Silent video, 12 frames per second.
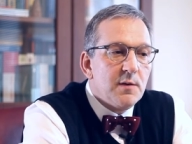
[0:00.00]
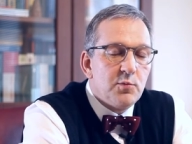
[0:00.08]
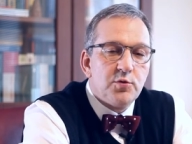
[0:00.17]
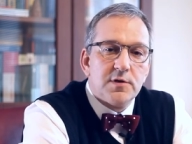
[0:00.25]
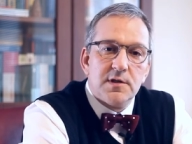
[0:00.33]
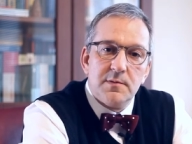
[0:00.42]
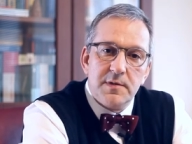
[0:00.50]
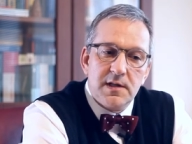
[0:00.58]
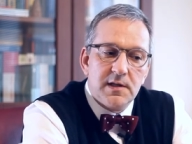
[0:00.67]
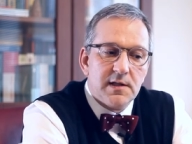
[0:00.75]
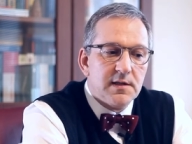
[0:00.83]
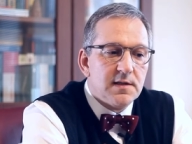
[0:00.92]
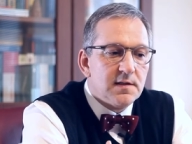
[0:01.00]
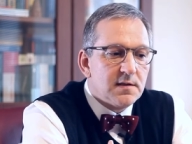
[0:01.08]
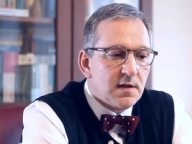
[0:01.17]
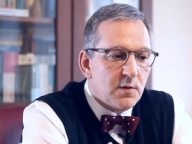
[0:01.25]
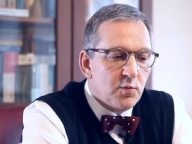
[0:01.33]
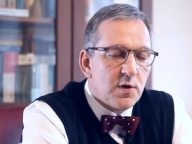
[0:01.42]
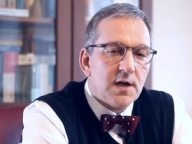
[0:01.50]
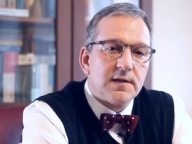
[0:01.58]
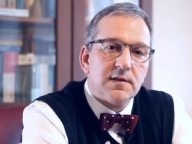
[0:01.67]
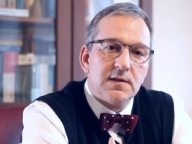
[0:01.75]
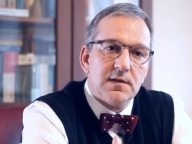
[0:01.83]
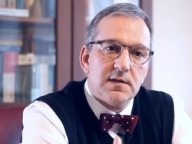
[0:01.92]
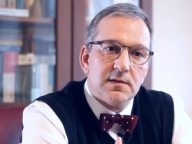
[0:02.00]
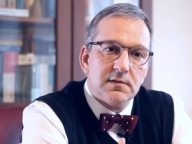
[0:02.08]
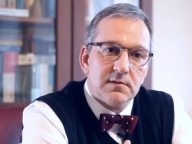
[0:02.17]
Burada da bildiğiniz avukatlığın